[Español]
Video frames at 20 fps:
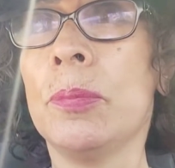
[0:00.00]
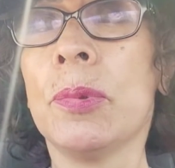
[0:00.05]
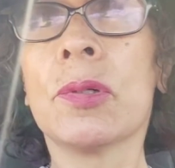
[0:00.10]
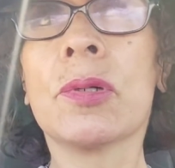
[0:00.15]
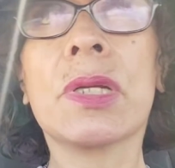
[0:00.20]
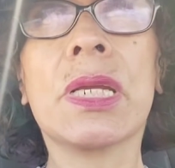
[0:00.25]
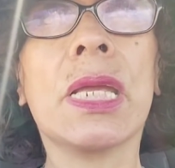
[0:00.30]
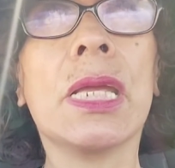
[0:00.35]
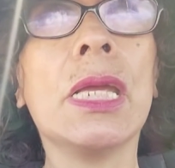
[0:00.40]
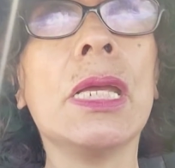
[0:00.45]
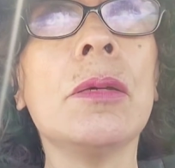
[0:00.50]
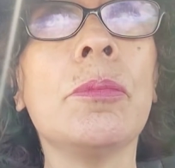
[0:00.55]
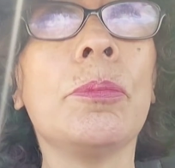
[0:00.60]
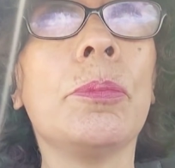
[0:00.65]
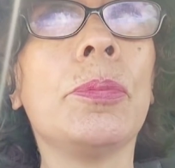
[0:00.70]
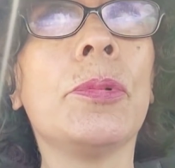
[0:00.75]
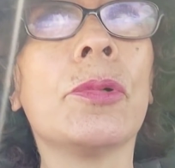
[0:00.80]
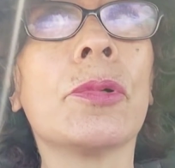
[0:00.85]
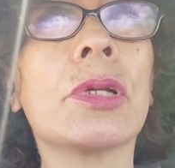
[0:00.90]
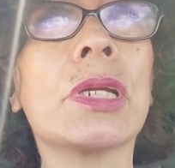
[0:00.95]
¿Por qué?
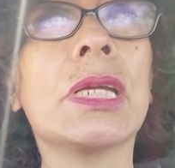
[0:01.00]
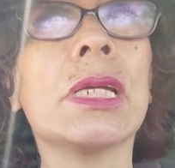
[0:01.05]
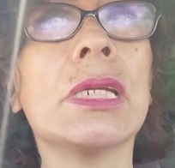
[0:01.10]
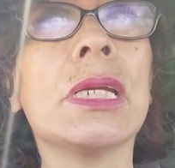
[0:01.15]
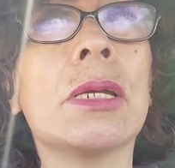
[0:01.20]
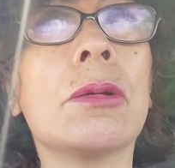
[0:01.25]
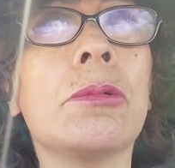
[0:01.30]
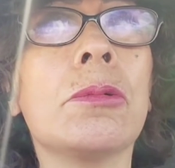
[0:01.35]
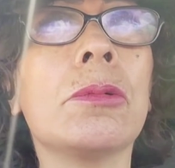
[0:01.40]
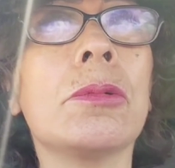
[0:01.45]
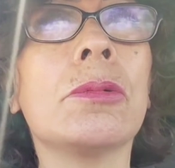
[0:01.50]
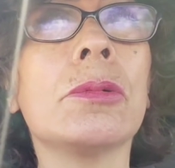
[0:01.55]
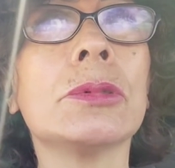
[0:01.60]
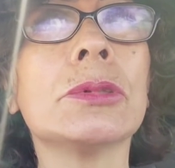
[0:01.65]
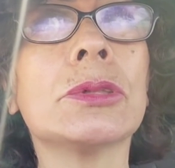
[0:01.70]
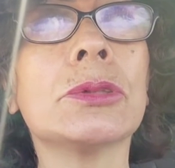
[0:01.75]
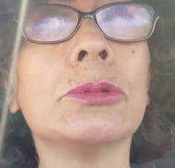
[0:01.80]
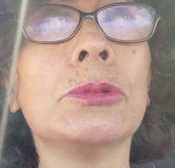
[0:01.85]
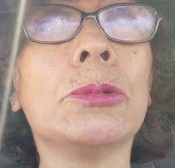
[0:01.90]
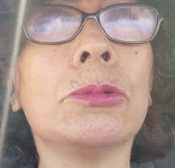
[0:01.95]
Porque
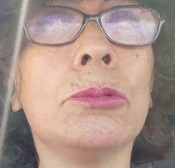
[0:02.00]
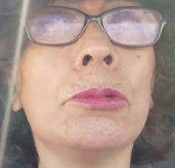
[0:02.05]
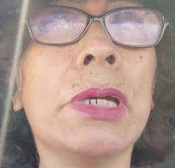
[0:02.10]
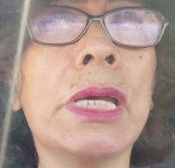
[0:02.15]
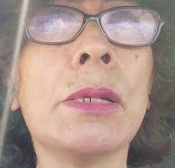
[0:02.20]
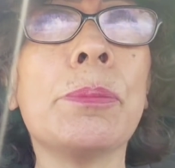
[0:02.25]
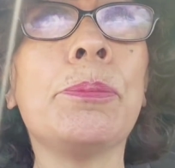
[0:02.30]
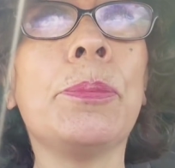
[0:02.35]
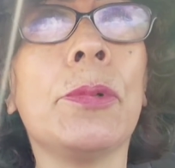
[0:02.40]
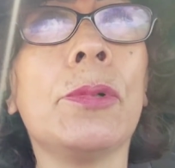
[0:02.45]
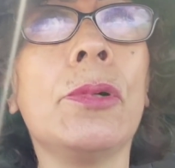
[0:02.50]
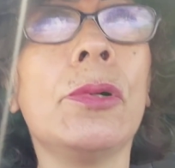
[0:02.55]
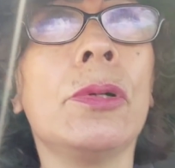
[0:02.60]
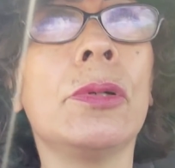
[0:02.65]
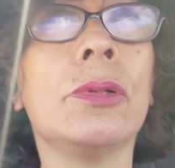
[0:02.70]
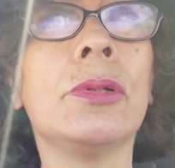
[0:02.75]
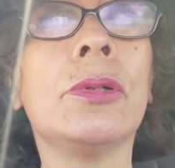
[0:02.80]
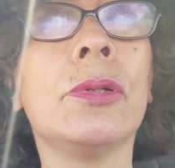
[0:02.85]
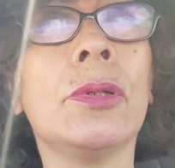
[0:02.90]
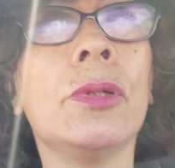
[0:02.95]
su cuerpo
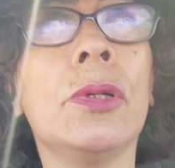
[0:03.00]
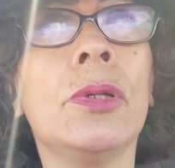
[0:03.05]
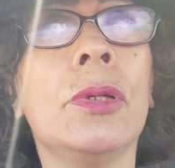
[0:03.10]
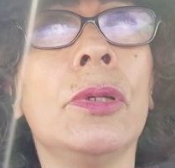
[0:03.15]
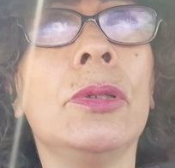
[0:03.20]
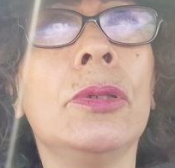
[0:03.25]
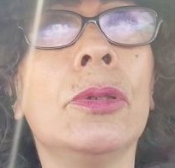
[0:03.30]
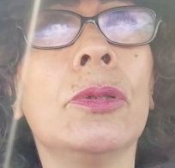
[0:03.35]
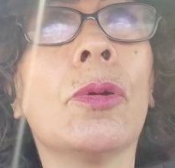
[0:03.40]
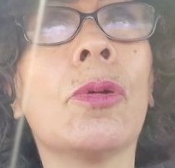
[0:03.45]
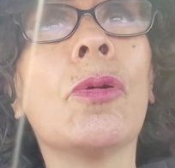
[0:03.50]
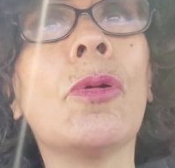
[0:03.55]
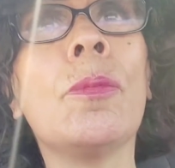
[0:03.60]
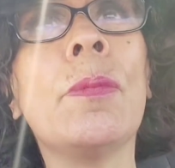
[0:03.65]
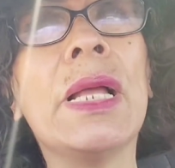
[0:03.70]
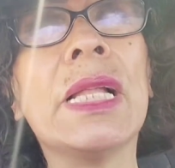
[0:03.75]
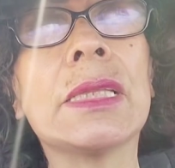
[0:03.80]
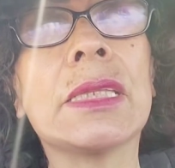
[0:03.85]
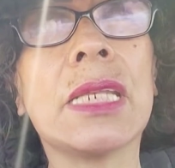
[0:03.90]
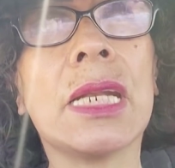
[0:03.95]
no lo
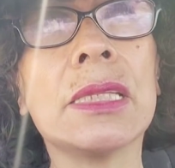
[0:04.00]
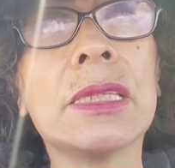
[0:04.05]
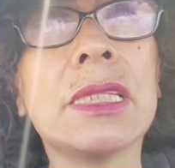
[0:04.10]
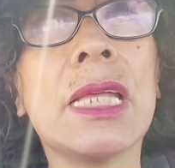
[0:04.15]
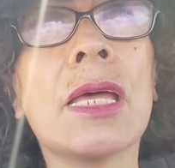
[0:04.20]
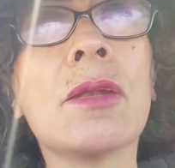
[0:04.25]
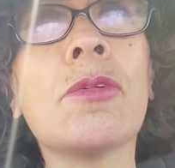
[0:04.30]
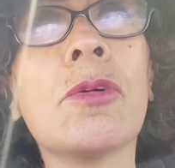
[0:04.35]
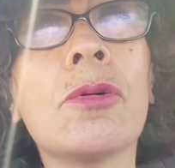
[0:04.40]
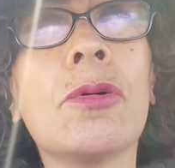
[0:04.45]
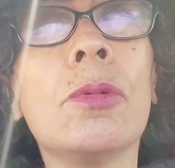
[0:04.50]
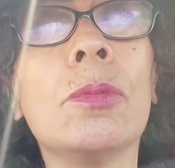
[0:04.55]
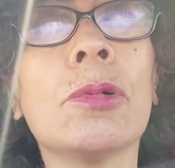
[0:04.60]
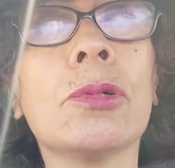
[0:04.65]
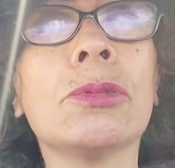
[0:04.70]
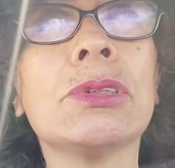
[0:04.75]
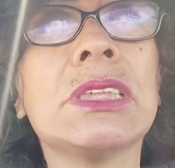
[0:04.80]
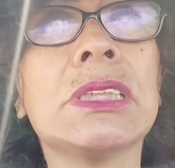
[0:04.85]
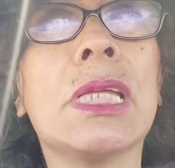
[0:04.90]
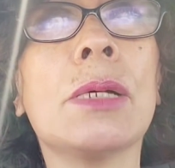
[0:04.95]
maltrataron
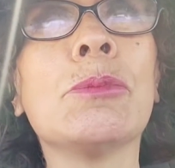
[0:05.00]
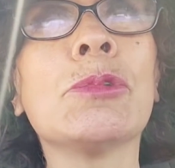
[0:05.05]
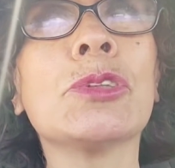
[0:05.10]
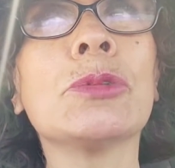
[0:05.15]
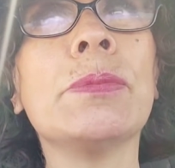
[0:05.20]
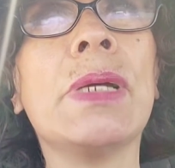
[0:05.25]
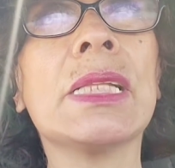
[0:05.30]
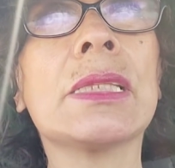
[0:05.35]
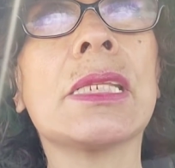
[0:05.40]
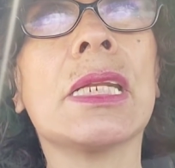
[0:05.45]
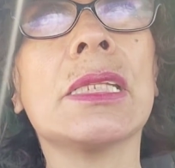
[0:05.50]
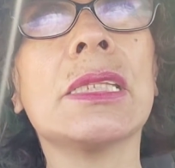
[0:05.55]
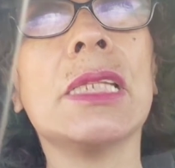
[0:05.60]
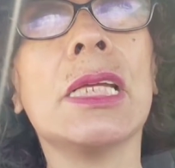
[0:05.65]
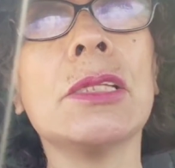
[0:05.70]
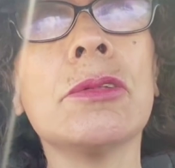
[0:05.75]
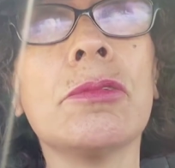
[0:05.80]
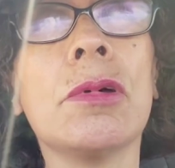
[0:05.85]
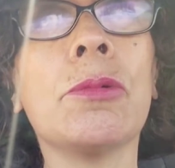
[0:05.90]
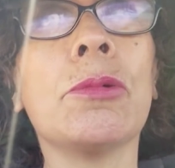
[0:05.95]
como lo estamos
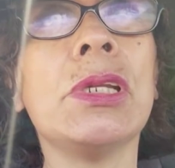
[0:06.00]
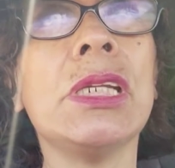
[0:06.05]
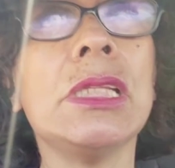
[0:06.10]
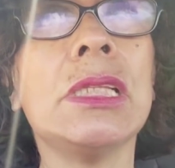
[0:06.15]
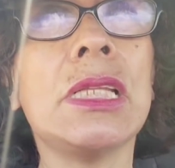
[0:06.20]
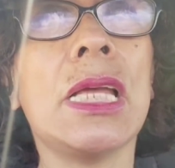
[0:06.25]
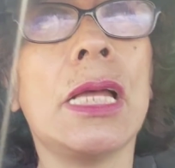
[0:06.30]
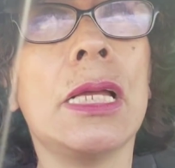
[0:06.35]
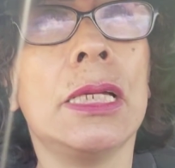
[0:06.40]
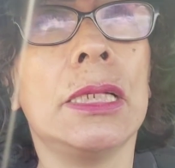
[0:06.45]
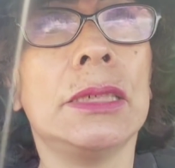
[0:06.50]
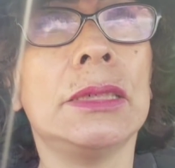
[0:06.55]
maltratando ahorita.